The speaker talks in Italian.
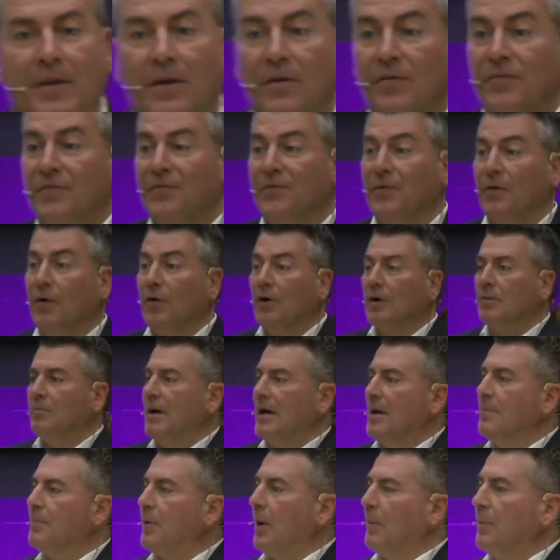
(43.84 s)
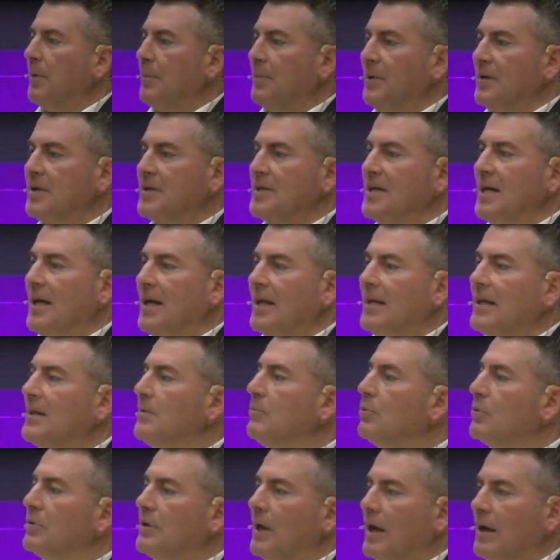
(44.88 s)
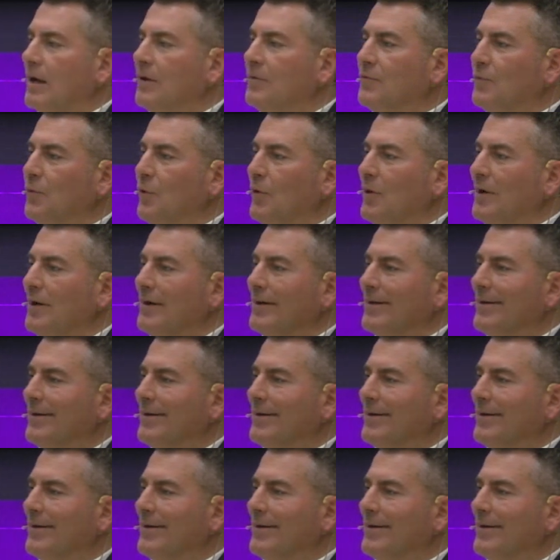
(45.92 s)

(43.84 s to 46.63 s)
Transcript: forma ai propri pensieri, di buttarli fuori.